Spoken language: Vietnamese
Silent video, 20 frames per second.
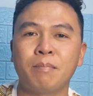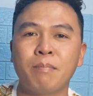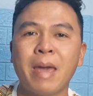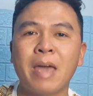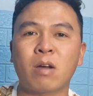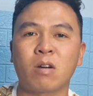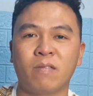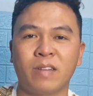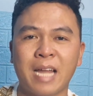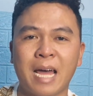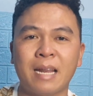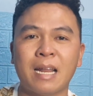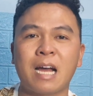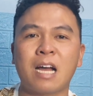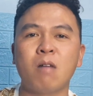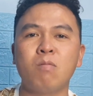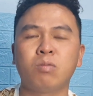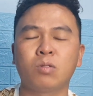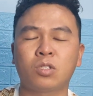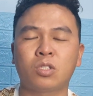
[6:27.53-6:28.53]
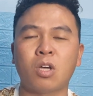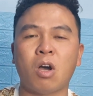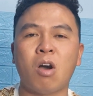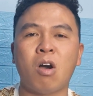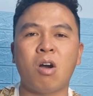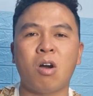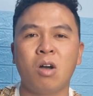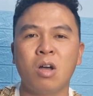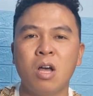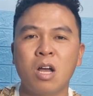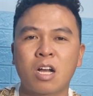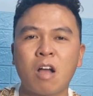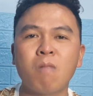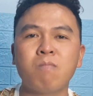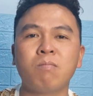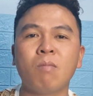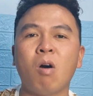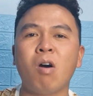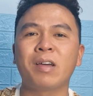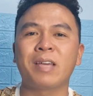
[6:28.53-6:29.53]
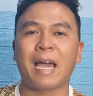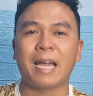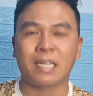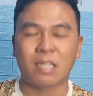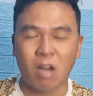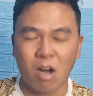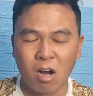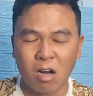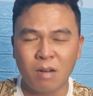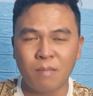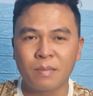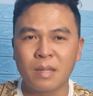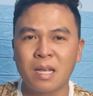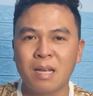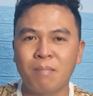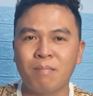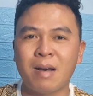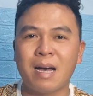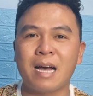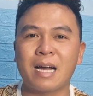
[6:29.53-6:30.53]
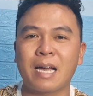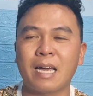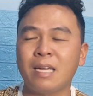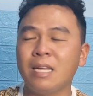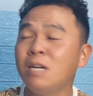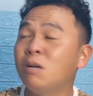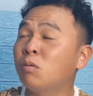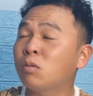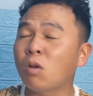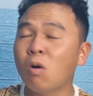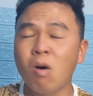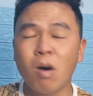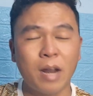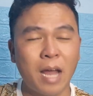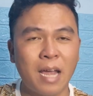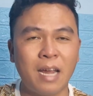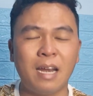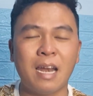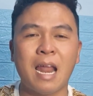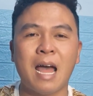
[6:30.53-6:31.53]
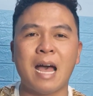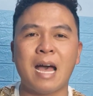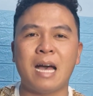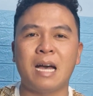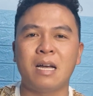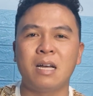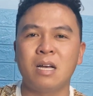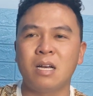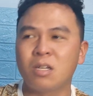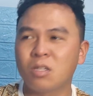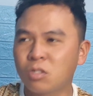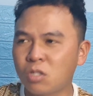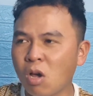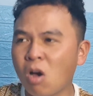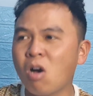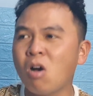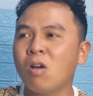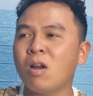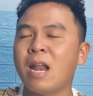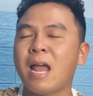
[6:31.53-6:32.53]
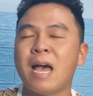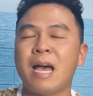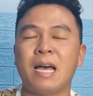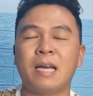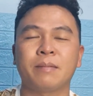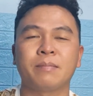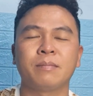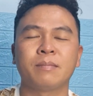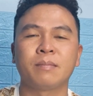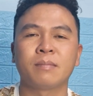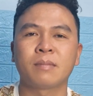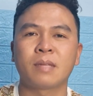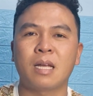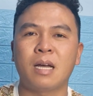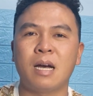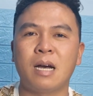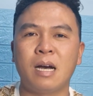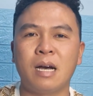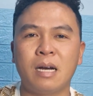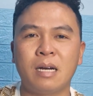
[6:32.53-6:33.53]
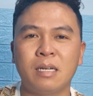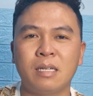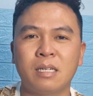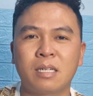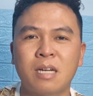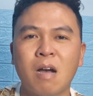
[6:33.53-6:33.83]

mẹ của Văn An đã không cho công bố hình ảnh đó mà cái yếu tố ở đây là do là à,